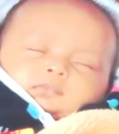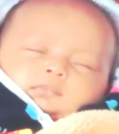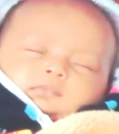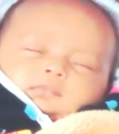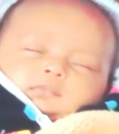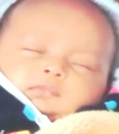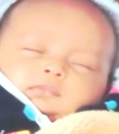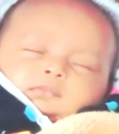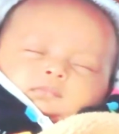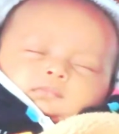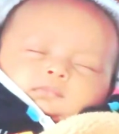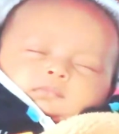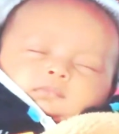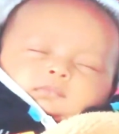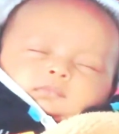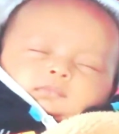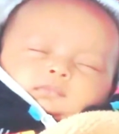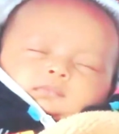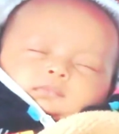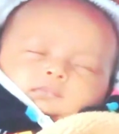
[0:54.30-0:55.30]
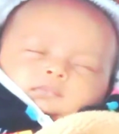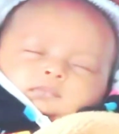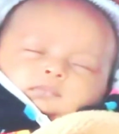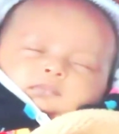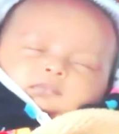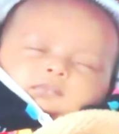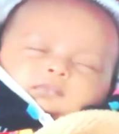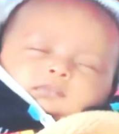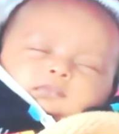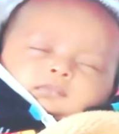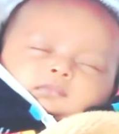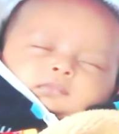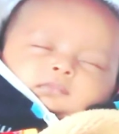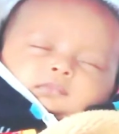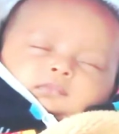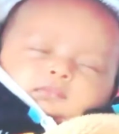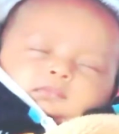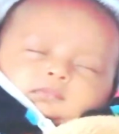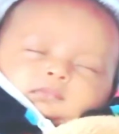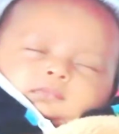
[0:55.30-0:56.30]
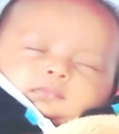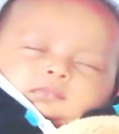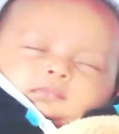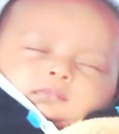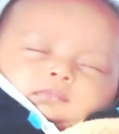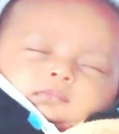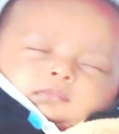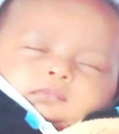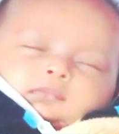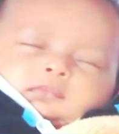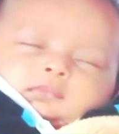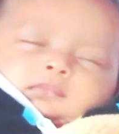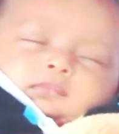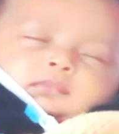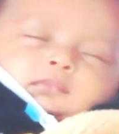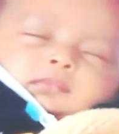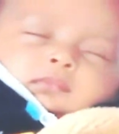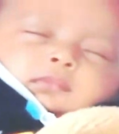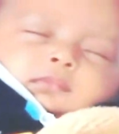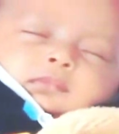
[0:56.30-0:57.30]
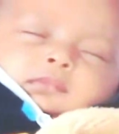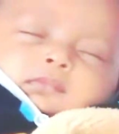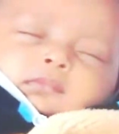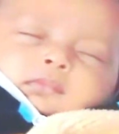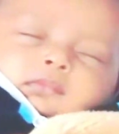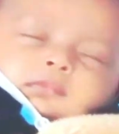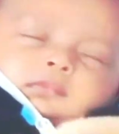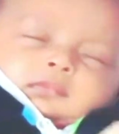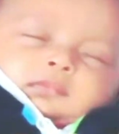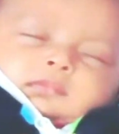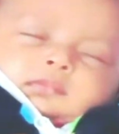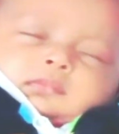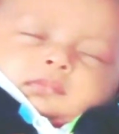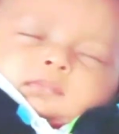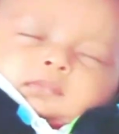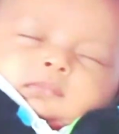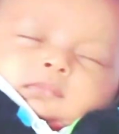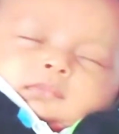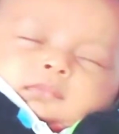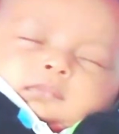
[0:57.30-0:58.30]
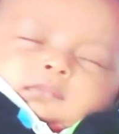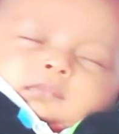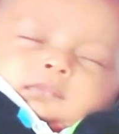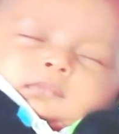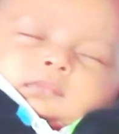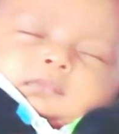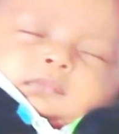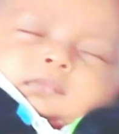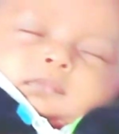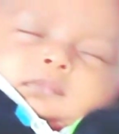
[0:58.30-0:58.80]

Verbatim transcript: नींद आ रही है अनाया ए बाबू उठो